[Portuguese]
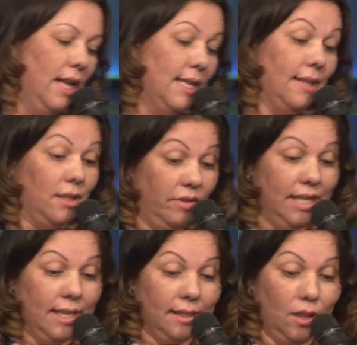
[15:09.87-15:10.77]
da
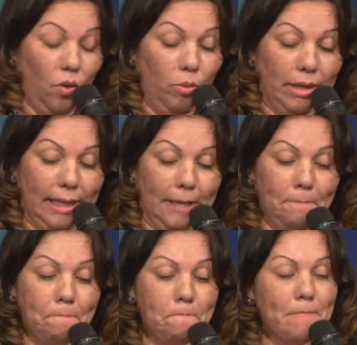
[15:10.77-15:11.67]
civilização humana.
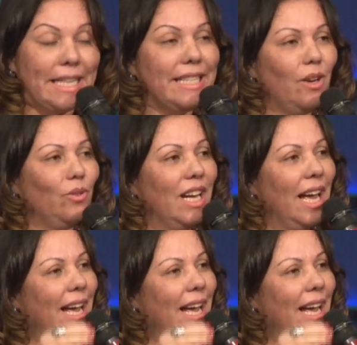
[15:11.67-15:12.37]
Então,